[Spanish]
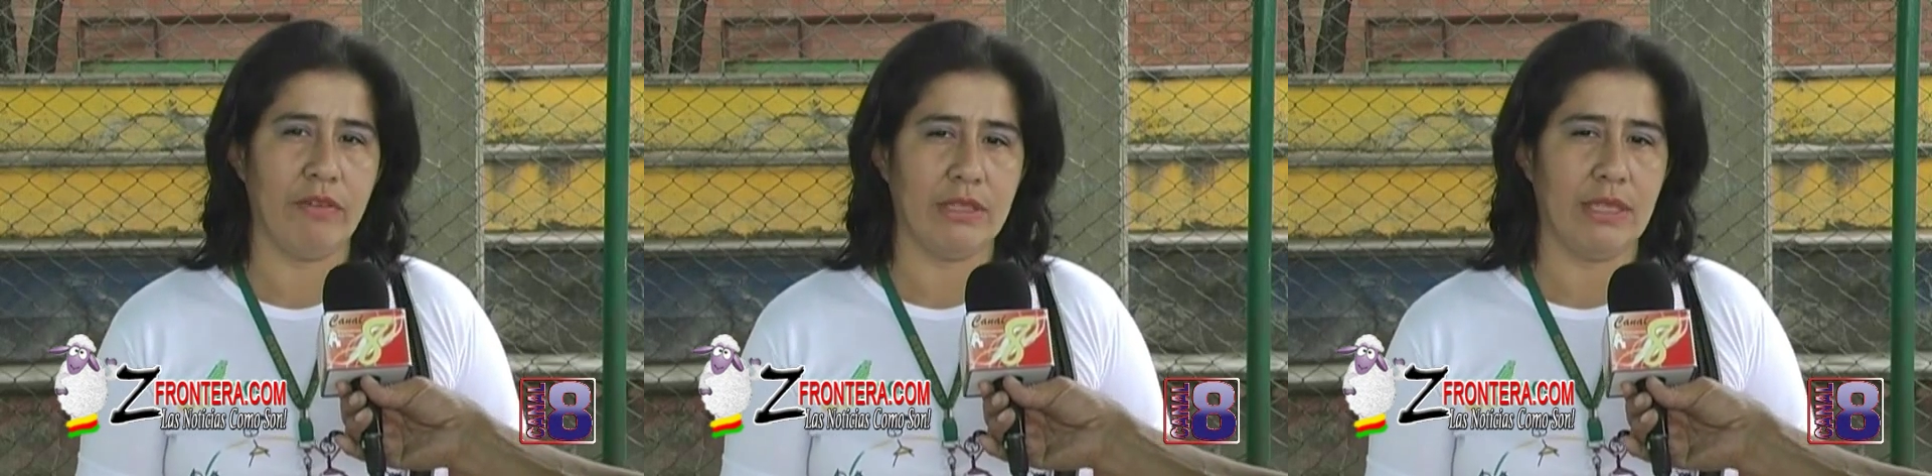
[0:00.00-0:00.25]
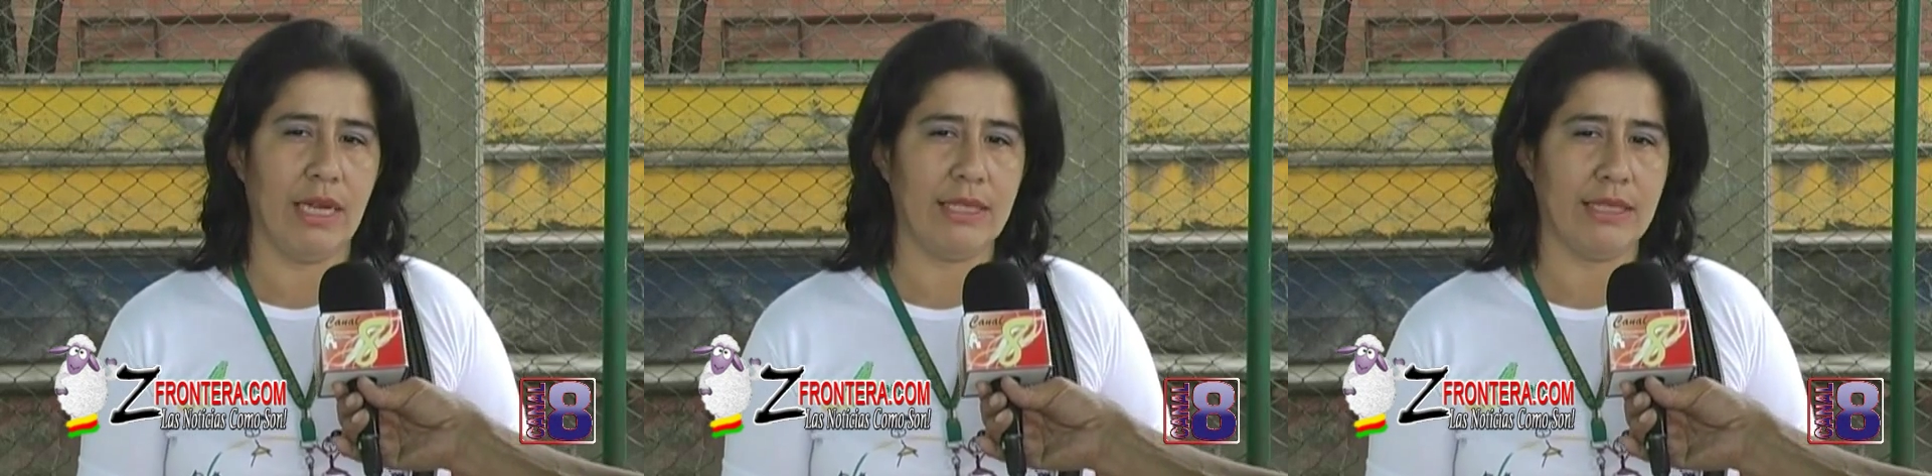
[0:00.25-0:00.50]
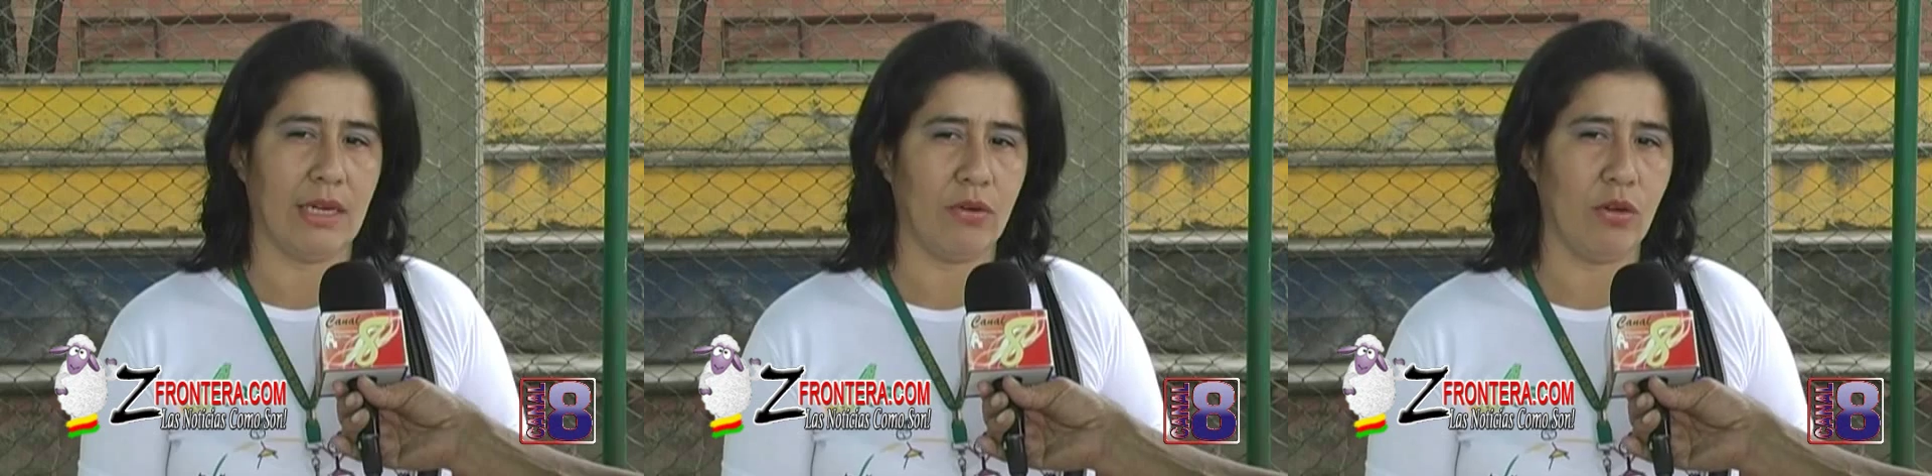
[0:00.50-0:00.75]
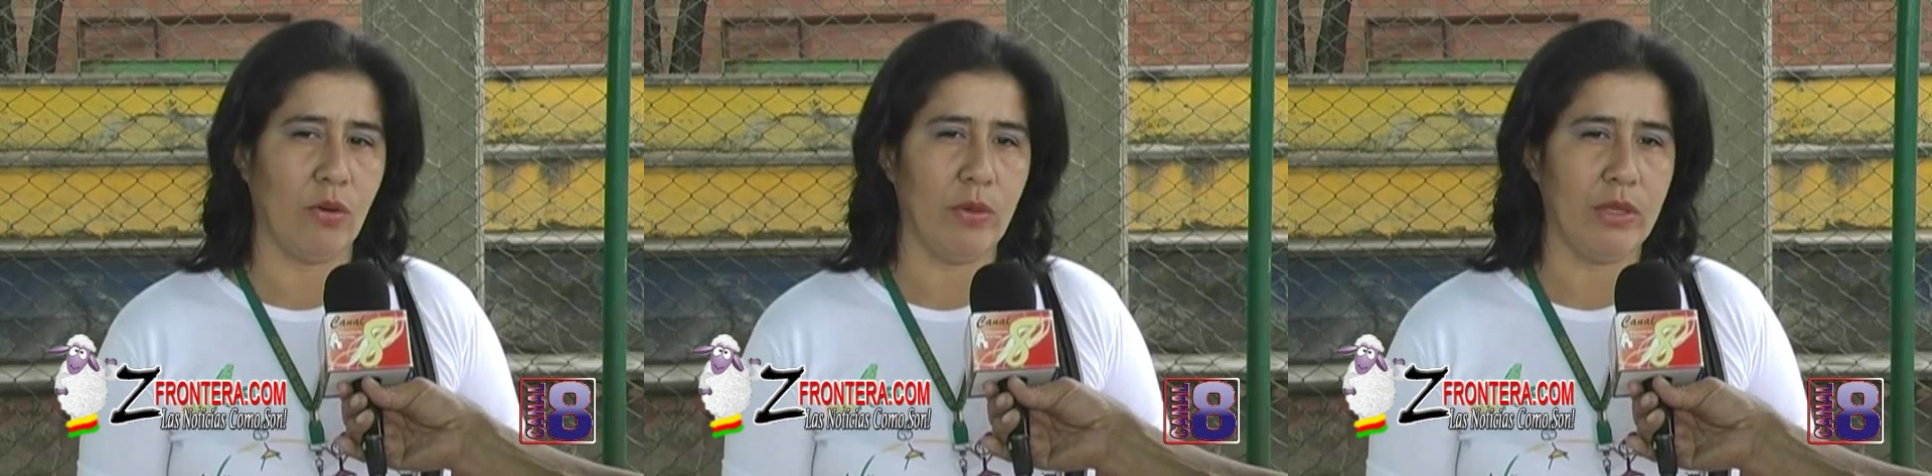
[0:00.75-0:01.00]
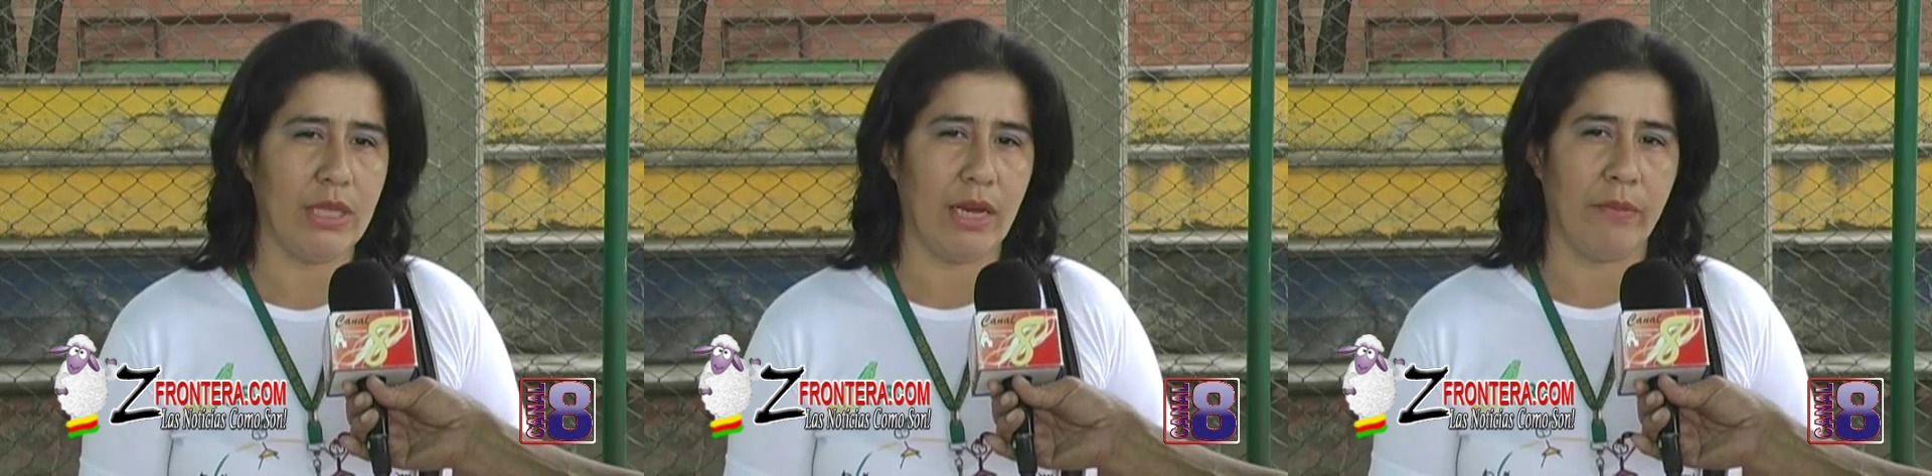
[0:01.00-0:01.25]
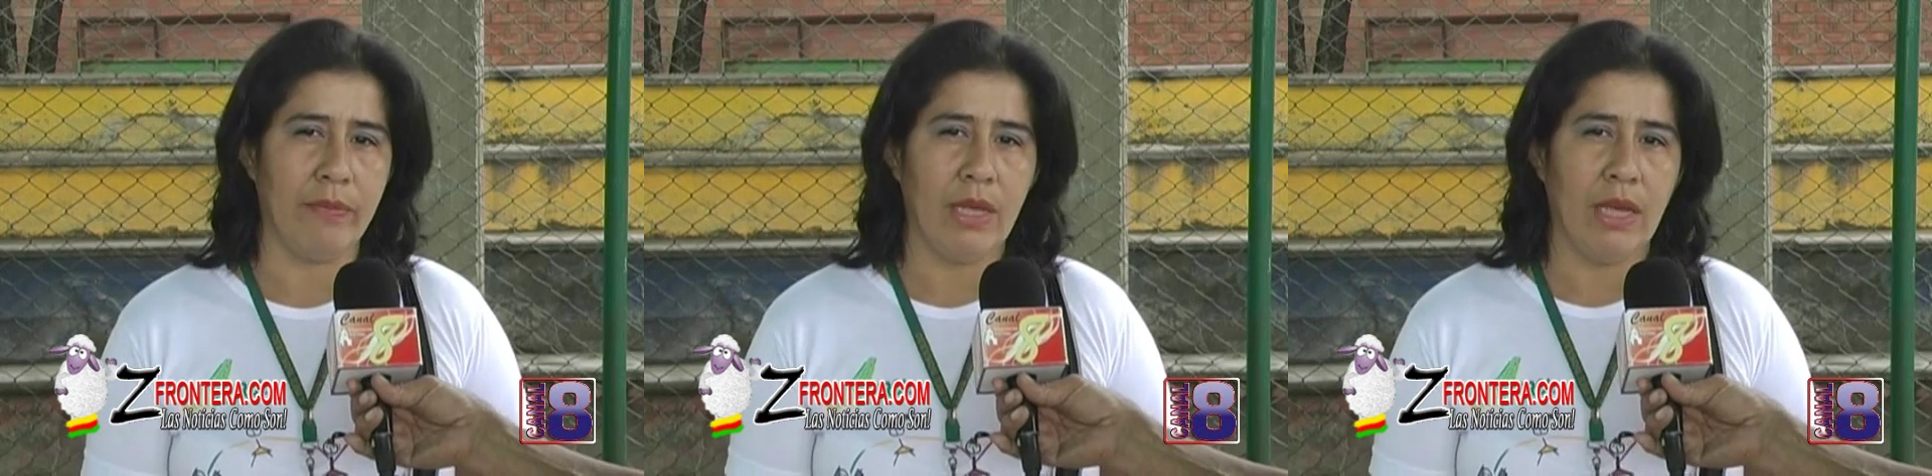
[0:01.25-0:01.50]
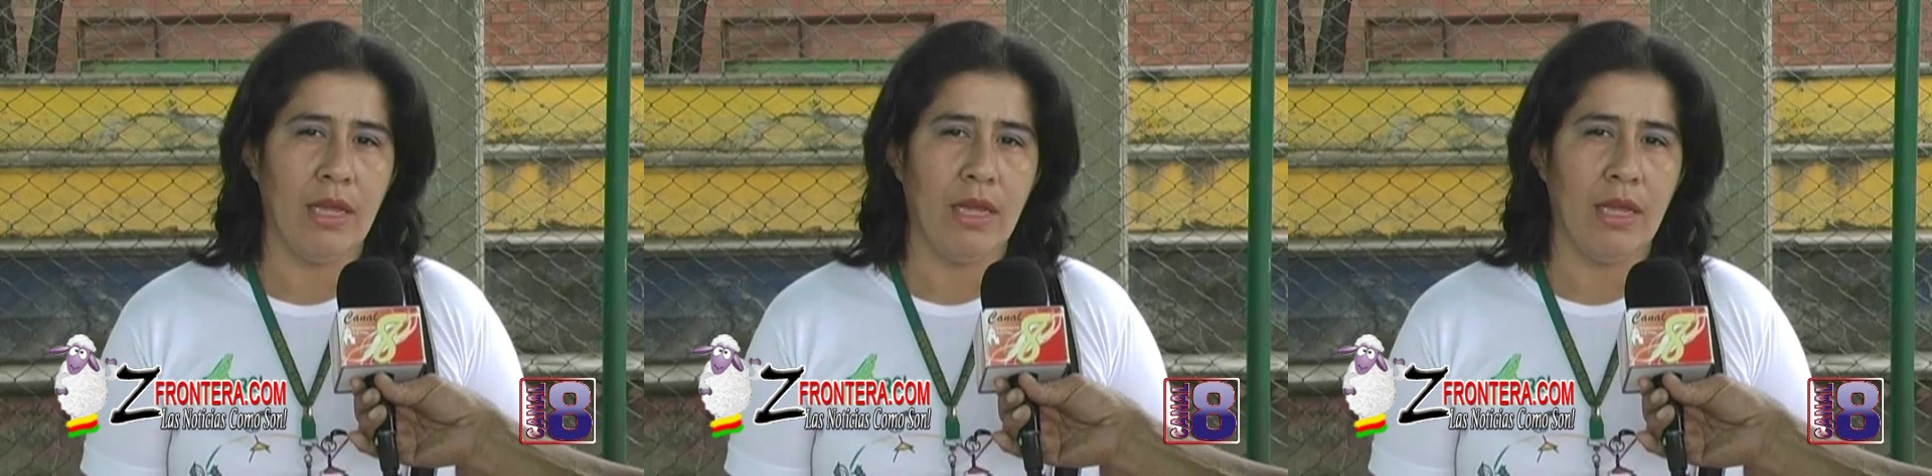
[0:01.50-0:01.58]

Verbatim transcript: Oficina de Desarrollo Comunitario.